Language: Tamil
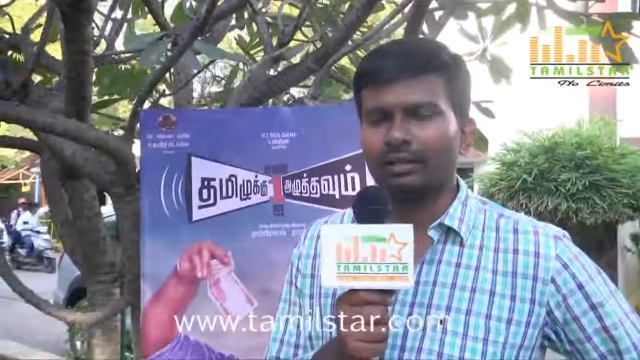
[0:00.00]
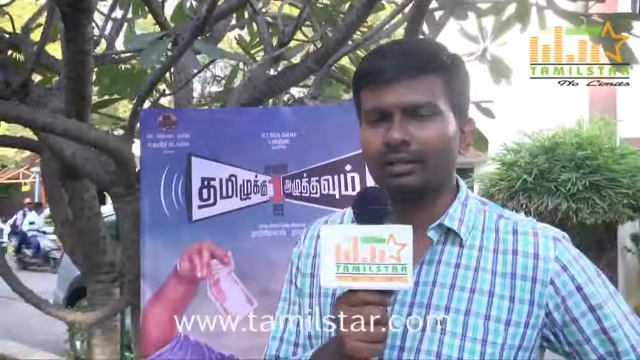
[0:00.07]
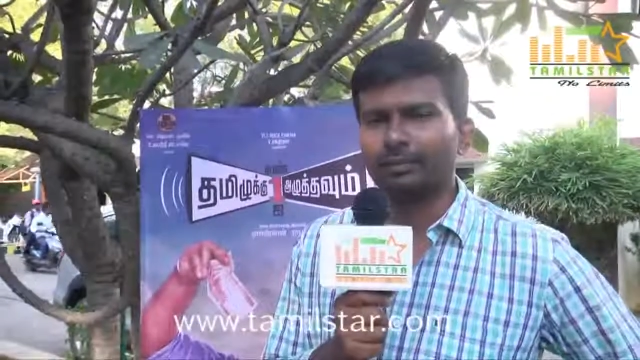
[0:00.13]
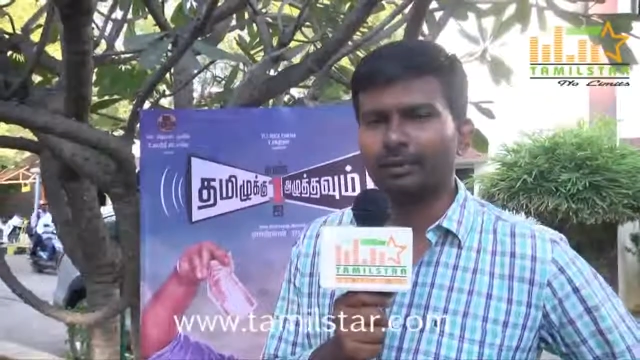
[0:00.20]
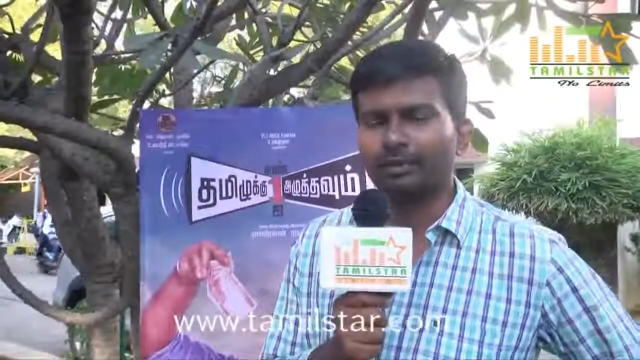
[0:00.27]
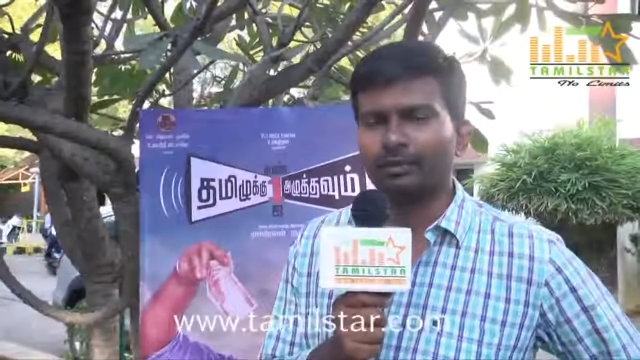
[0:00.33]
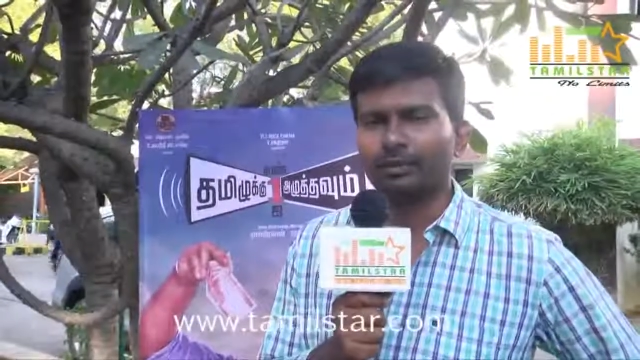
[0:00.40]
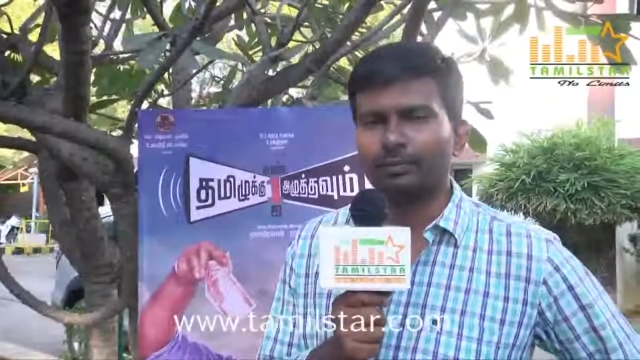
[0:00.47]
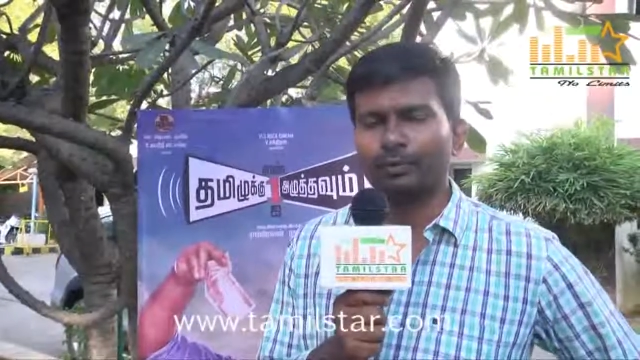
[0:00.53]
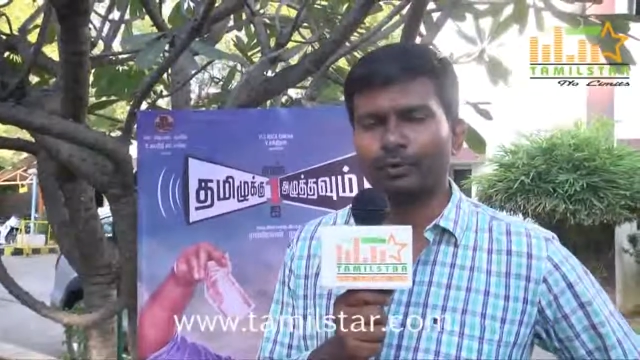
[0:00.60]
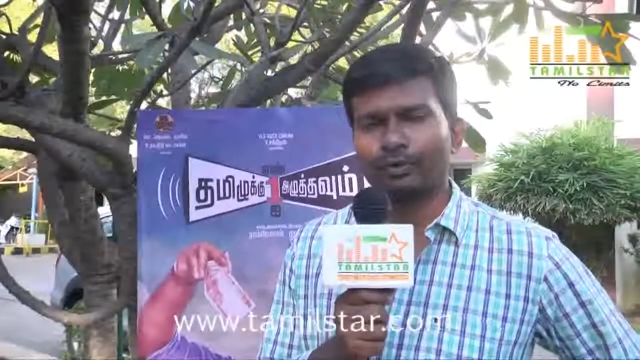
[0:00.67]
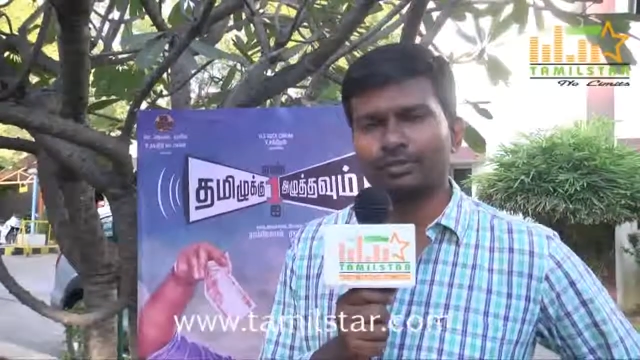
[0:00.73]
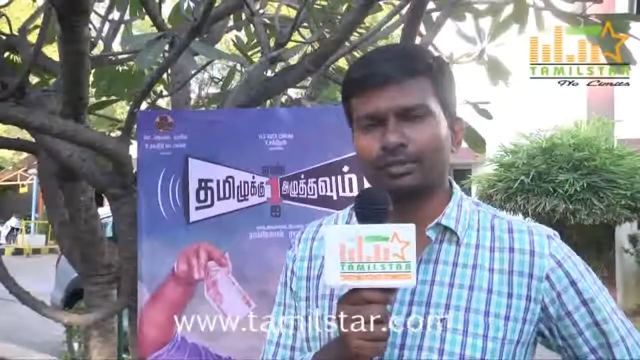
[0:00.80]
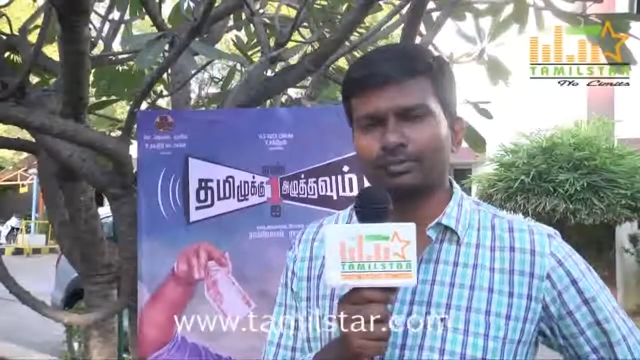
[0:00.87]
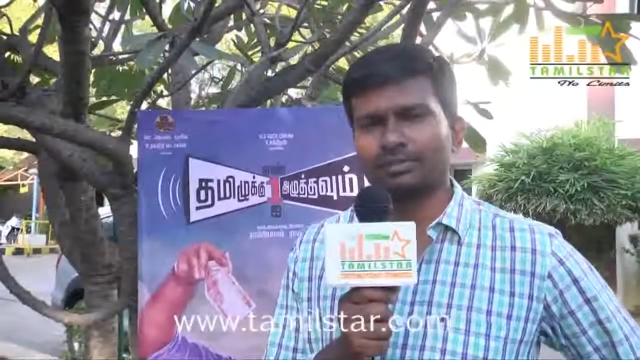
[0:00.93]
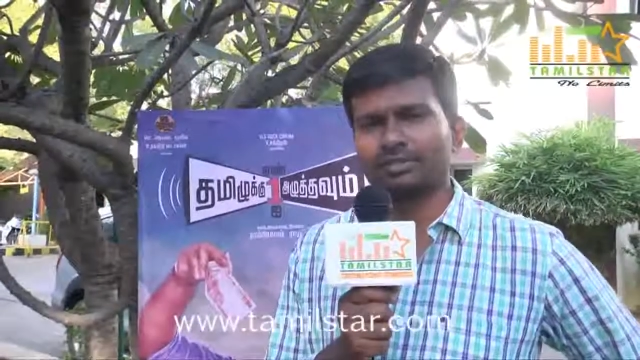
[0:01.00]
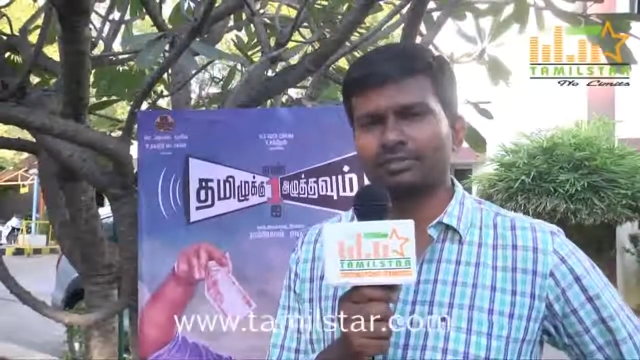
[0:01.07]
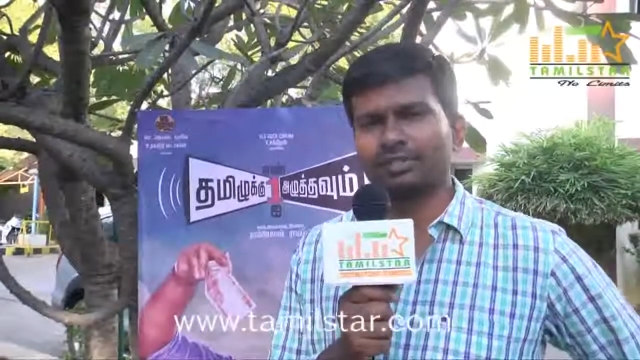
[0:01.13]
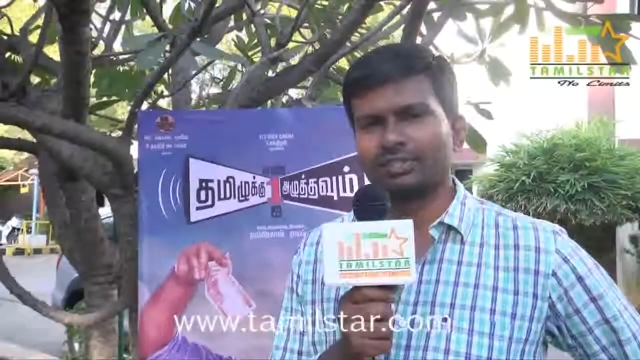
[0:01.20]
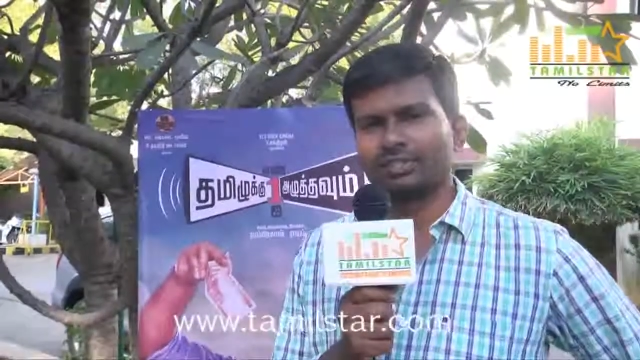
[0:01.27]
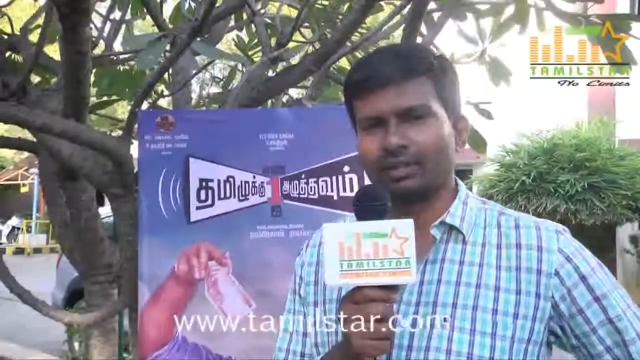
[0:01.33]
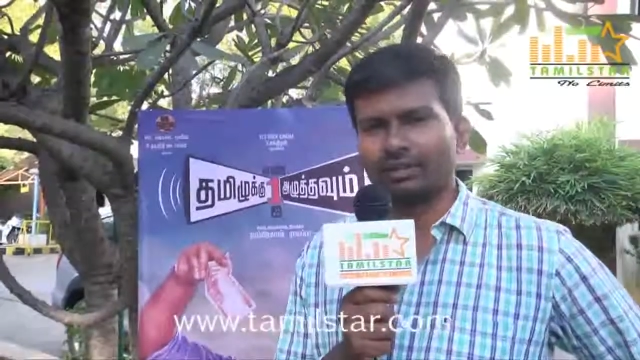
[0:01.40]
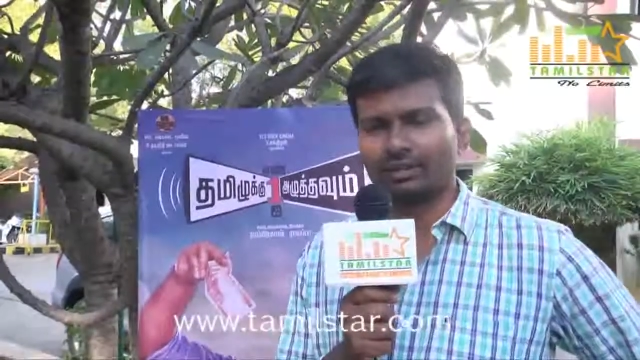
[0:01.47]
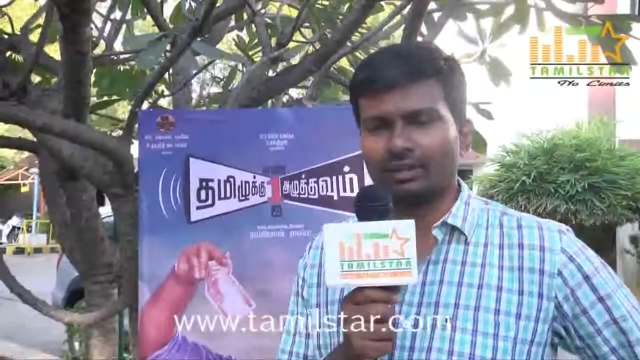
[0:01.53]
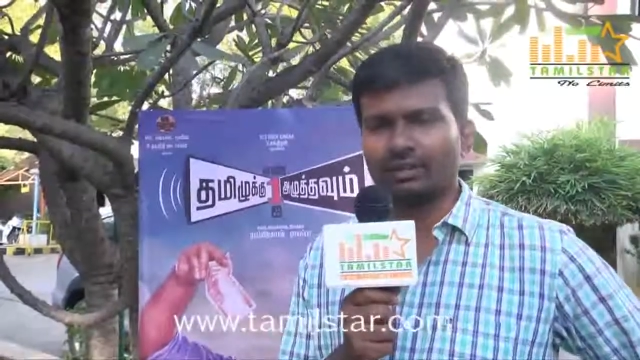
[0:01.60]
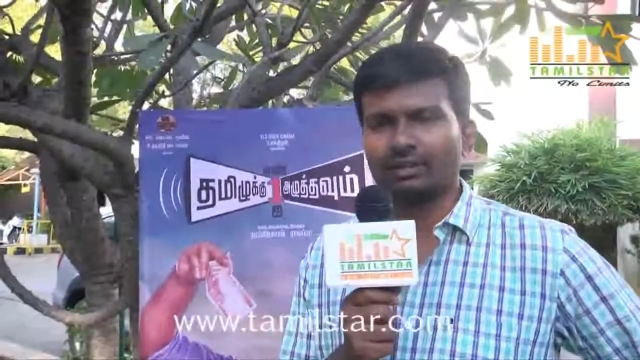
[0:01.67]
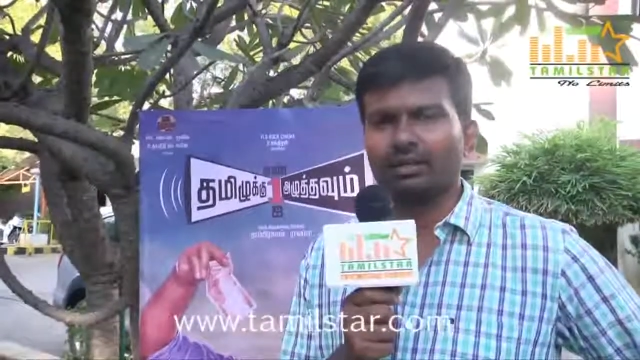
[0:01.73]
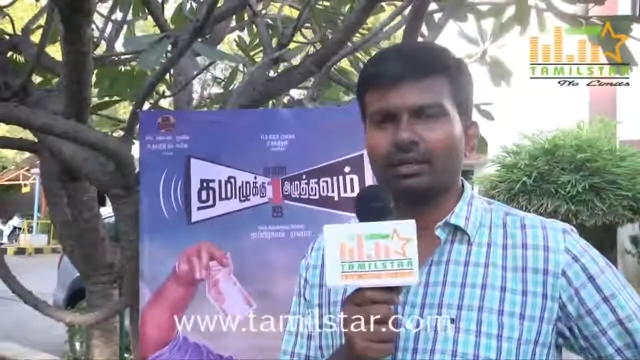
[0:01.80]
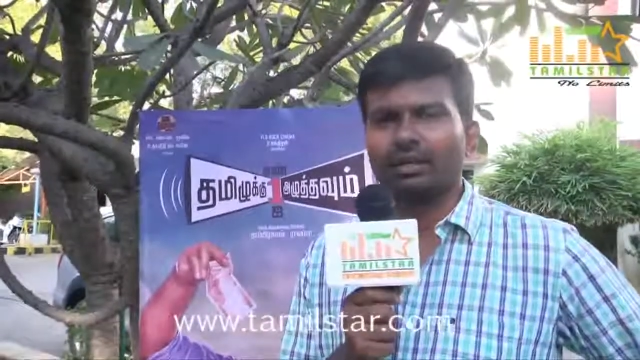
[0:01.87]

இந்த படத்தோட ப்ரொடியூசர் மிஸ்டர் வி சந்திரன்